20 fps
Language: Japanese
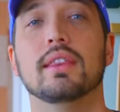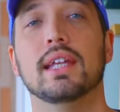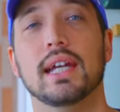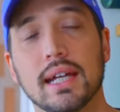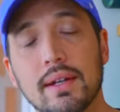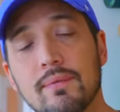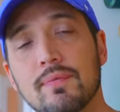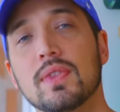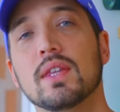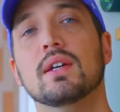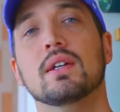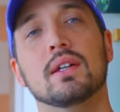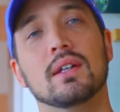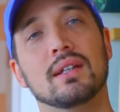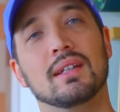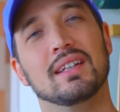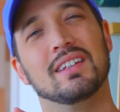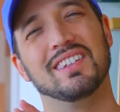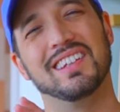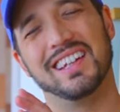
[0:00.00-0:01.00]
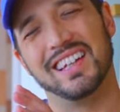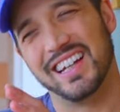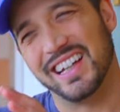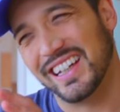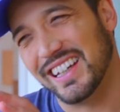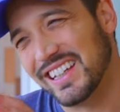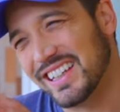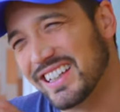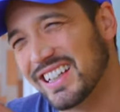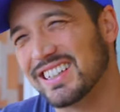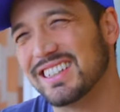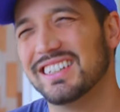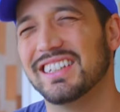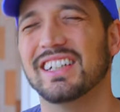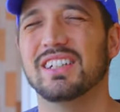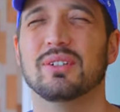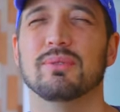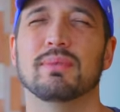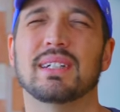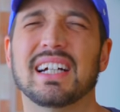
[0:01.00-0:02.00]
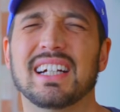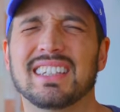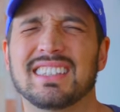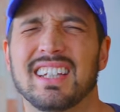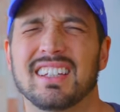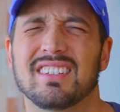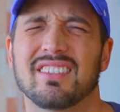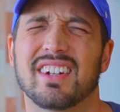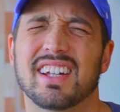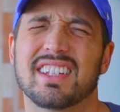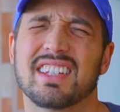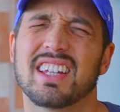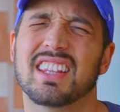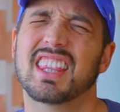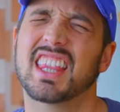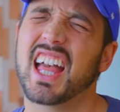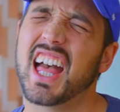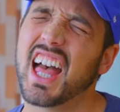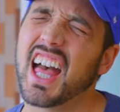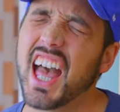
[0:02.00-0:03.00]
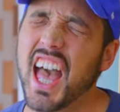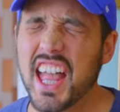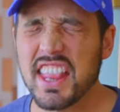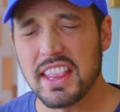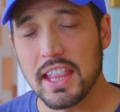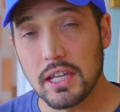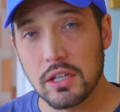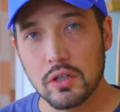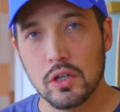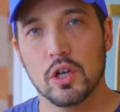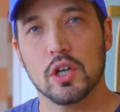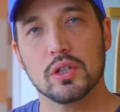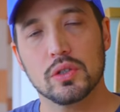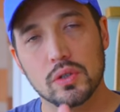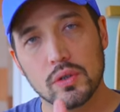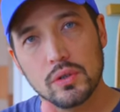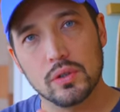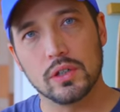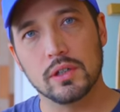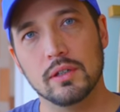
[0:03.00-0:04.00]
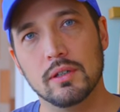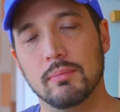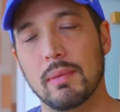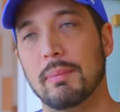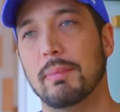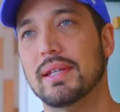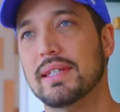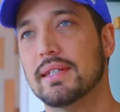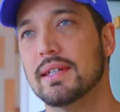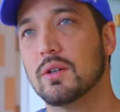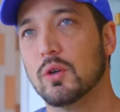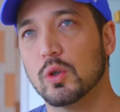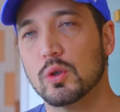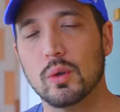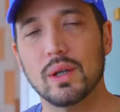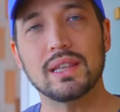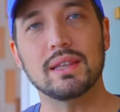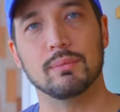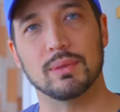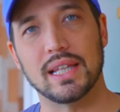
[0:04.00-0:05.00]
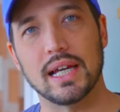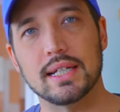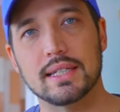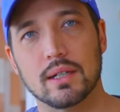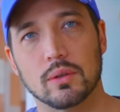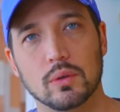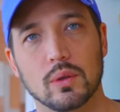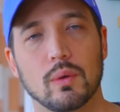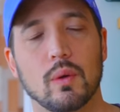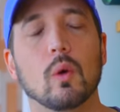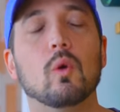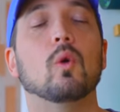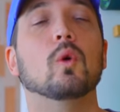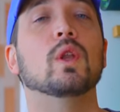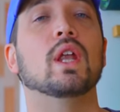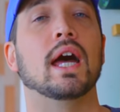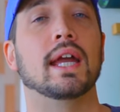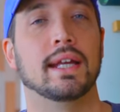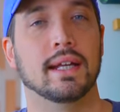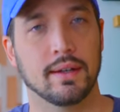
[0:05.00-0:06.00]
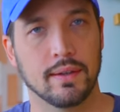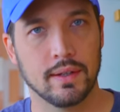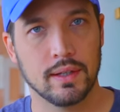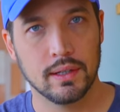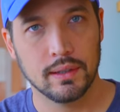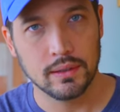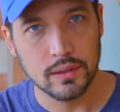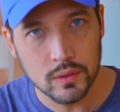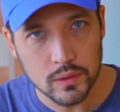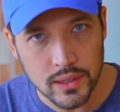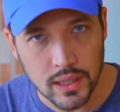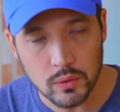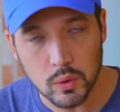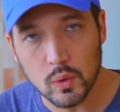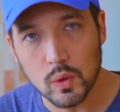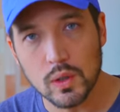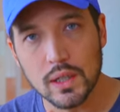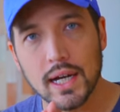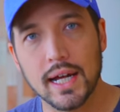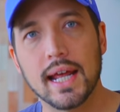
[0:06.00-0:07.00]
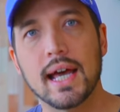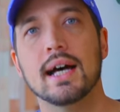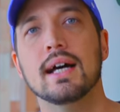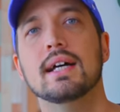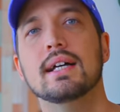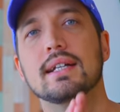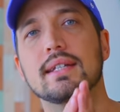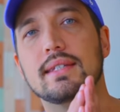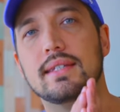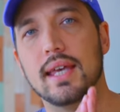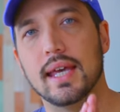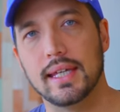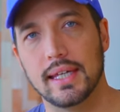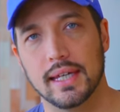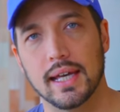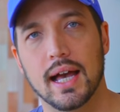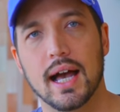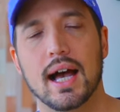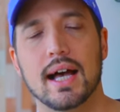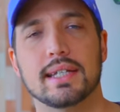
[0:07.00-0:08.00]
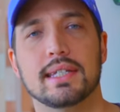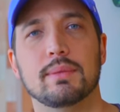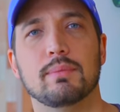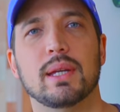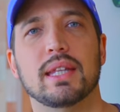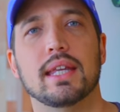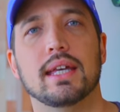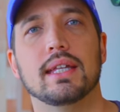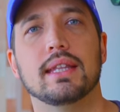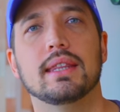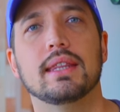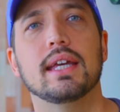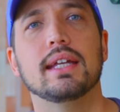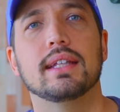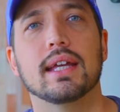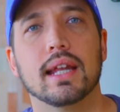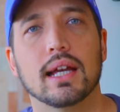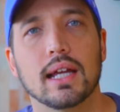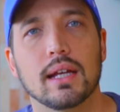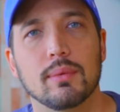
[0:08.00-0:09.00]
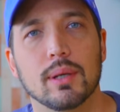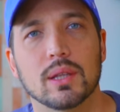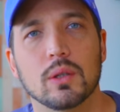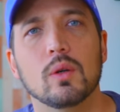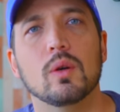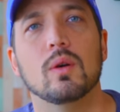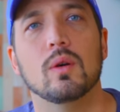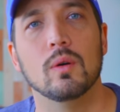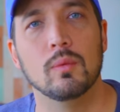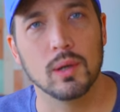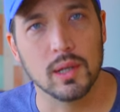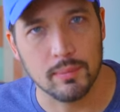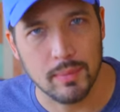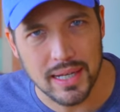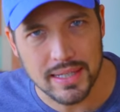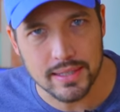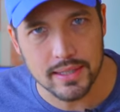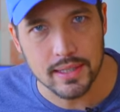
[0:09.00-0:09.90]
ね。行きたくない飲み会に誘われちゃったっていう、そういう、別に断っても大したことが起こらないようなところから、ぜひ始めていっていただければと思いま